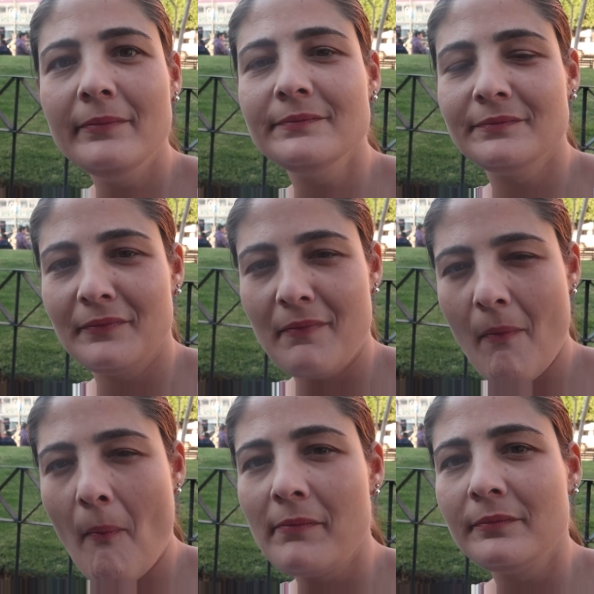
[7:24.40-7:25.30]

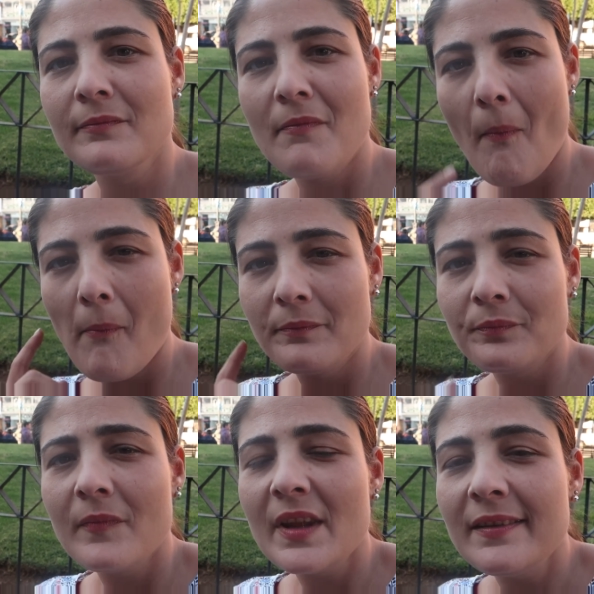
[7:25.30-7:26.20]

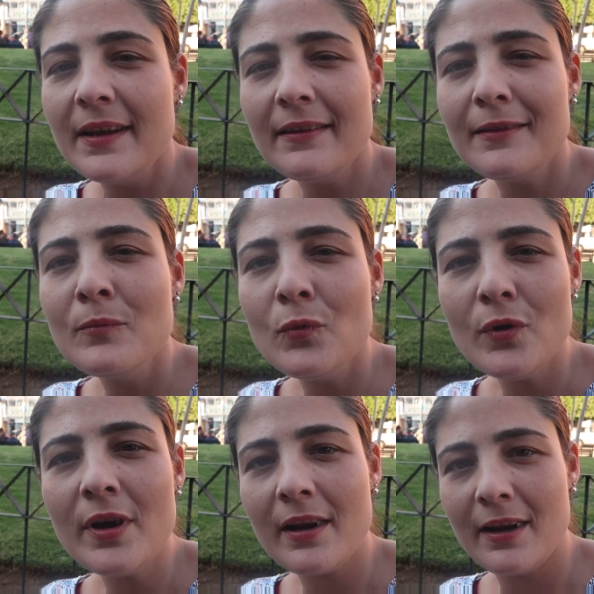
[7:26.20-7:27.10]
Mm. Si es
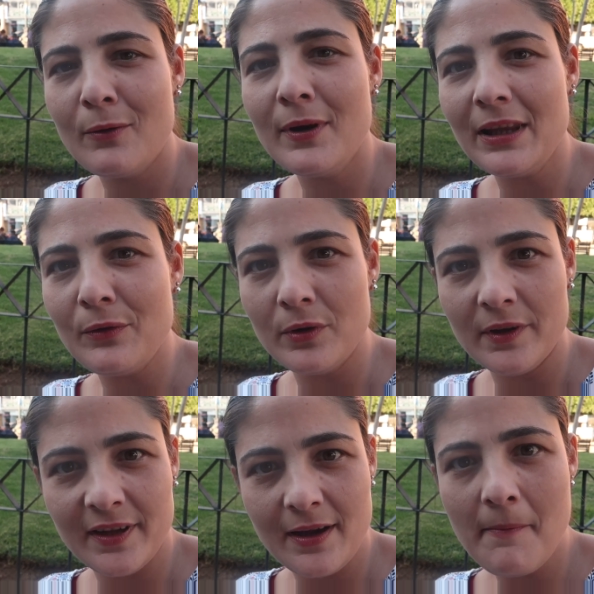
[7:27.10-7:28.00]
muy rico este
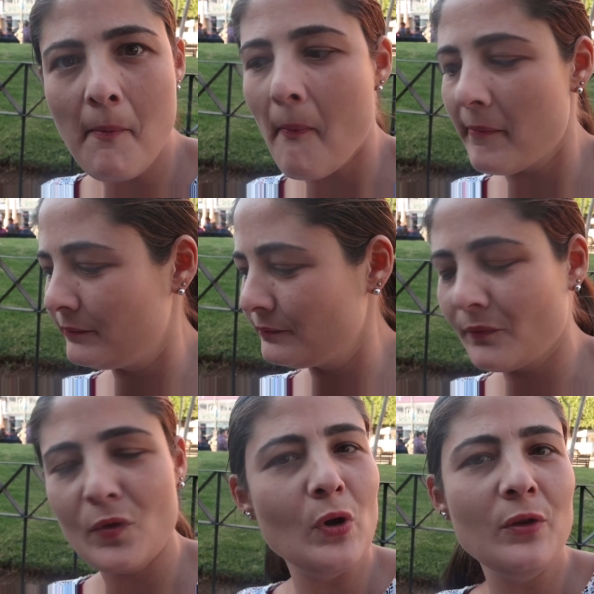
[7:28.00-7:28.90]
dulce.
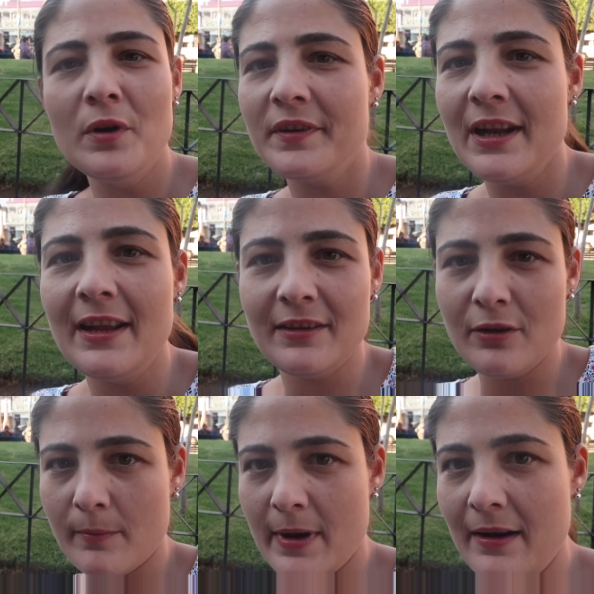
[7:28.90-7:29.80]
No es dulce de leche
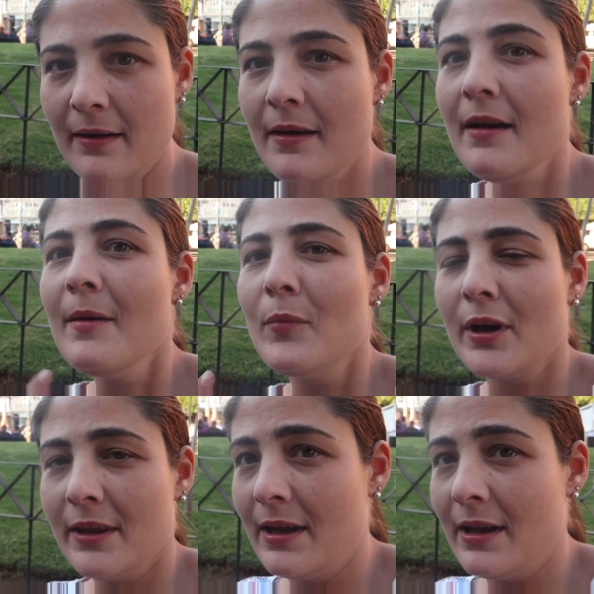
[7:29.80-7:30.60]
normal, porque